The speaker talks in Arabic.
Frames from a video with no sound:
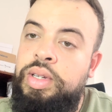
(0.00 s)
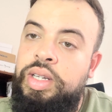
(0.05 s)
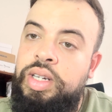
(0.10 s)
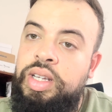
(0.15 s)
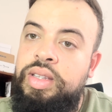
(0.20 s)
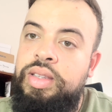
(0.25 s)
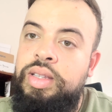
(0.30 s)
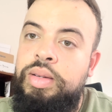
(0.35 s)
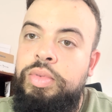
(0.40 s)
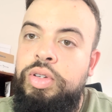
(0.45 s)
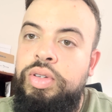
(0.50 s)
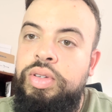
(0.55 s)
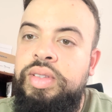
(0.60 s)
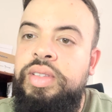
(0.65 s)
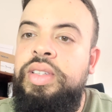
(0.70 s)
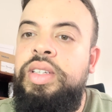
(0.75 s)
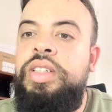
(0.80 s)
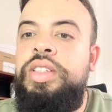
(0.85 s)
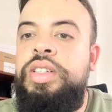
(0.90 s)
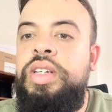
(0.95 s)
على حساب لان
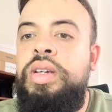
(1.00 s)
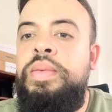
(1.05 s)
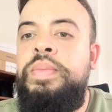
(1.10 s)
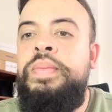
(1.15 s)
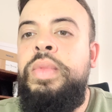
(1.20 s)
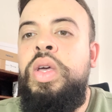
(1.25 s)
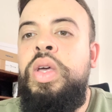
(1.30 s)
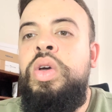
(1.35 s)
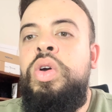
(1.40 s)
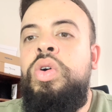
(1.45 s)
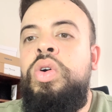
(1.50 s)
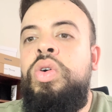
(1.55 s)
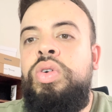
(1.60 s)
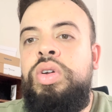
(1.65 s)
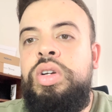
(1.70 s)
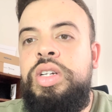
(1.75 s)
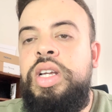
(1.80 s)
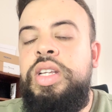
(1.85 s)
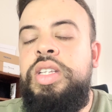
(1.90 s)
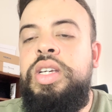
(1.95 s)
سي جي
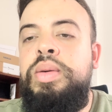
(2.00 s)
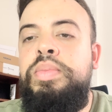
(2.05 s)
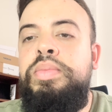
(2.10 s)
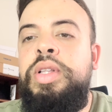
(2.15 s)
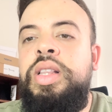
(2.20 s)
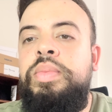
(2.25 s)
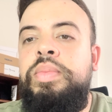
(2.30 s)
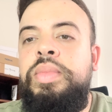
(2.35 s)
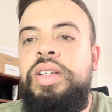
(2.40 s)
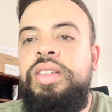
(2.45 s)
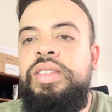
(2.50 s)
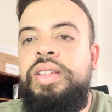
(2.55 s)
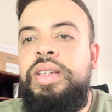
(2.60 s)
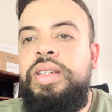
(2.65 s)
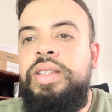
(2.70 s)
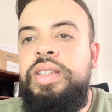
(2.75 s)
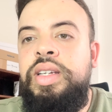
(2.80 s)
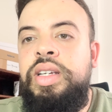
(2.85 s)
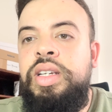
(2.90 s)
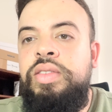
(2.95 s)
ورجعت كملت الماستر
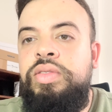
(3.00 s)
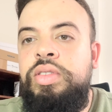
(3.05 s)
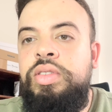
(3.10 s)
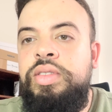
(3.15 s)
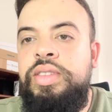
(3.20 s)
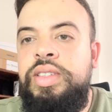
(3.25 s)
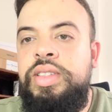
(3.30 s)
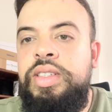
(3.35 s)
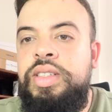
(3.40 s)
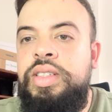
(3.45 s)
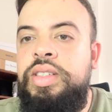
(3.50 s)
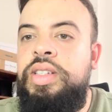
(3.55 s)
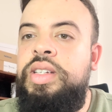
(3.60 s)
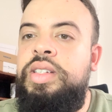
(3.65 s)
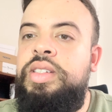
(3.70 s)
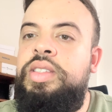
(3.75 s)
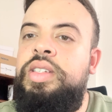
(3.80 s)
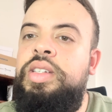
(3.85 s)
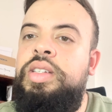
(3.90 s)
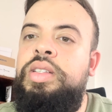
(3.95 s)
ديالي في لان سي جي
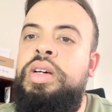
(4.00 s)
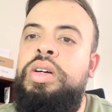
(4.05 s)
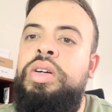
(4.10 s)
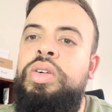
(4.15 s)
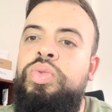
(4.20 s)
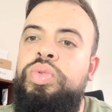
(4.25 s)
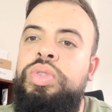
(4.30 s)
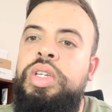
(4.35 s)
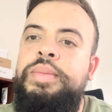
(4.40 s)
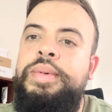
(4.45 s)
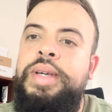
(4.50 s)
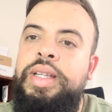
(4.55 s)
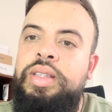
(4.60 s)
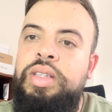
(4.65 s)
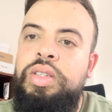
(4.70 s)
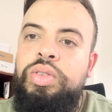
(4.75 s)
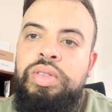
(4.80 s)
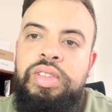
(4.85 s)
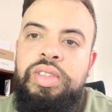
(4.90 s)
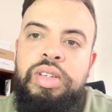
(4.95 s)
جديده ودابا
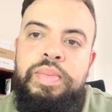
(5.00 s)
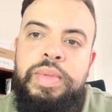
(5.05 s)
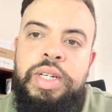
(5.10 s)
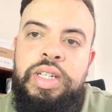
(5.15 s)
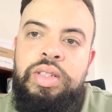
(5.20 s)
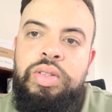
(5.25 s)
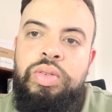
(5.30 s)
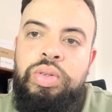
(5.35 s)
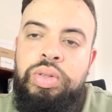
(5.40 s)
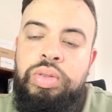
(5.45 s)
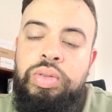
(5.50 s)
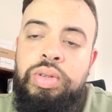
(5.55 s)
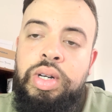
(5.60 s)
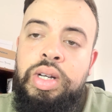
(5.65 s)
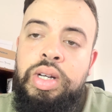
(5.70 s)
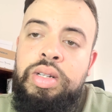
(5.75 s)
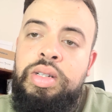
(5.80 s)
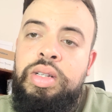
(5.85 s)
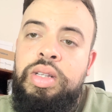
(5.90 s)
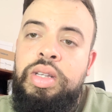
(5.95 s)
عندي دوزيام اني
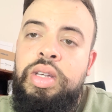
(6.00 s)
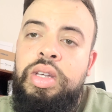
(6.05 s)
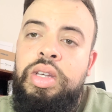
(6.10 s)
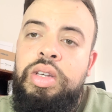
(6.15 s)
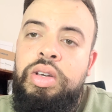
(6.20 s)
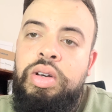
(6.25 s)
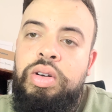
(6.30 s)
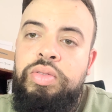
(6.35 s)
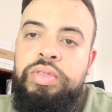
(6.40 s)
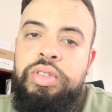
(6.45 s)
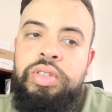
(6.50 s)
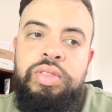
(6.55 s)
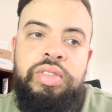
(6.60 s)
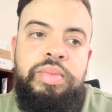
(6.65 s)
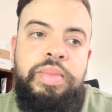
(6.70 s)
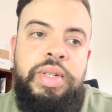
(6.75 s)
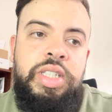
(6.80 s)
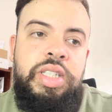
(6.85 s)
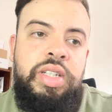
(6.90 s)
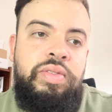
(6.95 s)
دكتوراه اون فينونس
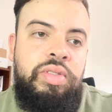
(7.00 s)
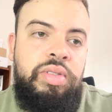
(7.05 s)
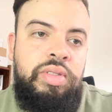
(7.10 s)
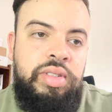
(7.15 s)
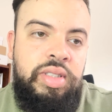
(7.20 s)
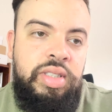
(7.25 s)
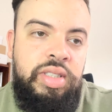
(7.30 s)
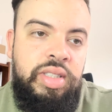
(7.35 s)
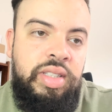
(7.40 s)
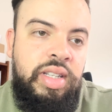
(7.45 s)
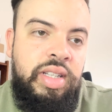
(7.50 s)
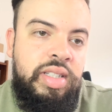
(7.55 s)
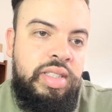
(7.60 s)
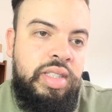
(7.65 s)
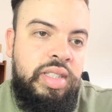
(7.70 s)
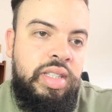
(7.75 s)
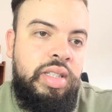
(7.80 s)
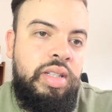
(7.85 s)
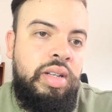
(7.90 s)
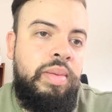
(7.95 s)
دو في لان سي جي
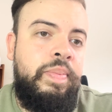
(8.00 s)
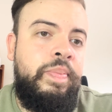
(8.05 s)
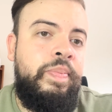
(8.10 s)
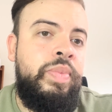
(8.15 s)
جديده